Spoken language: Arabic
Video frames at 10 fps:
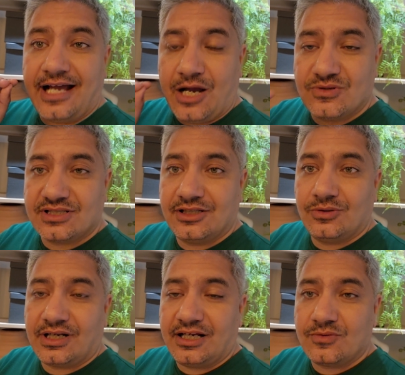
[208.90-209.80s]
عاوز
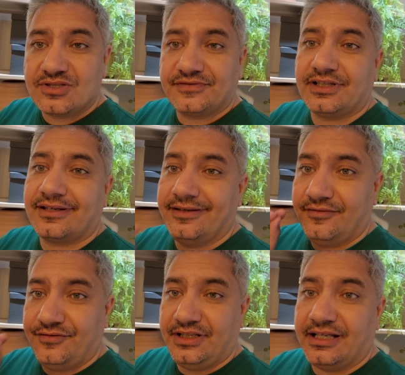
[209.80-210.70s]
تدور على وظيفتك
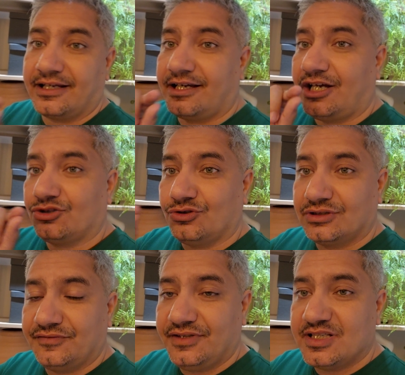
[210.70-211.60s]
في لينك
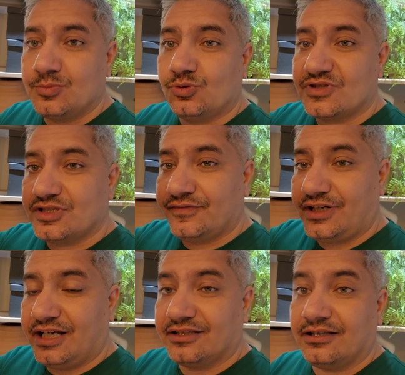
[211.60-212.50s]
هتحط فيه اسم الوظيفه
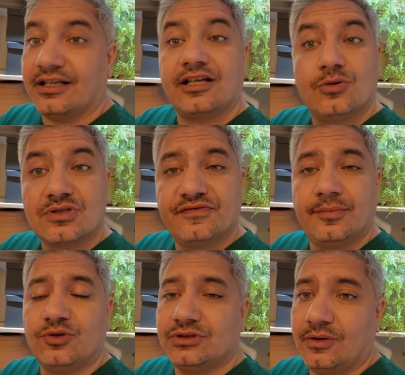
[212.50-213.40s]
هيطلع لك الوظيفه
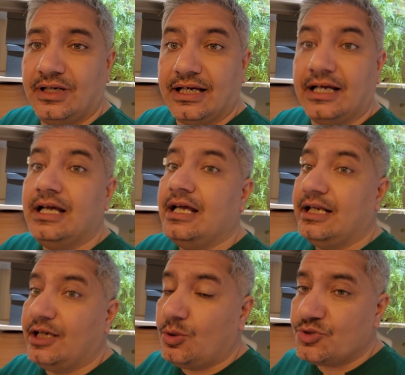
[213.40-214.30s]
موجوده ولا لا
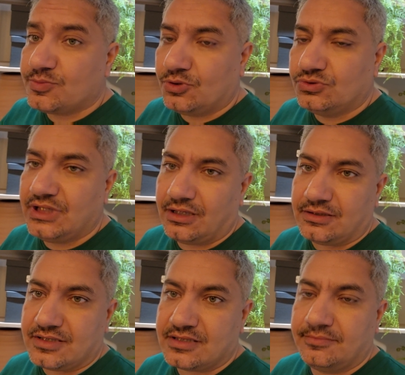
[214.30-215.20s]
لو مش موجوده
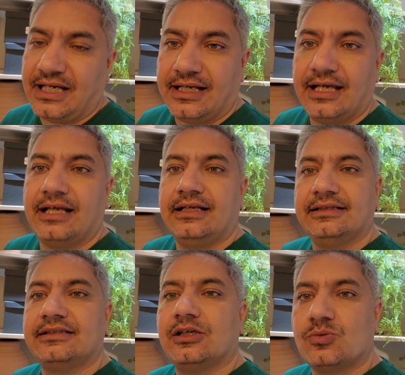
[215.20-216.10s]
خلاص معناها ان
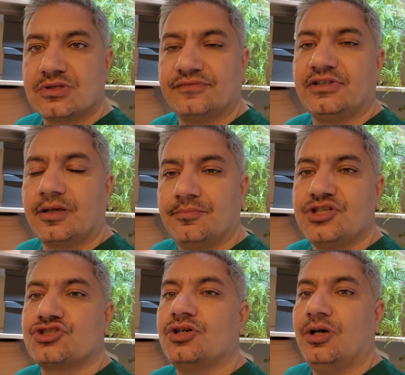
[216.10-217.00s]
انت وظيفتك
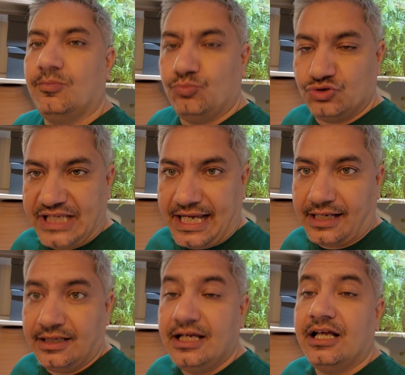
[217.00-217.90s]
مش
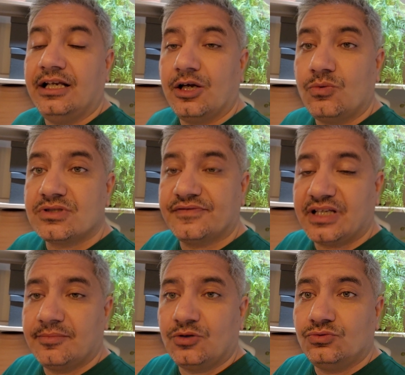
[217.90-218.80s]
متاحه لو
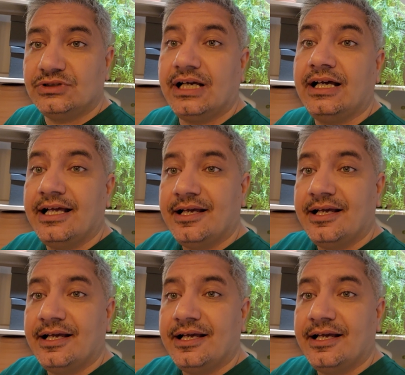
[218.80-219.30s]
وظيفتك موجوده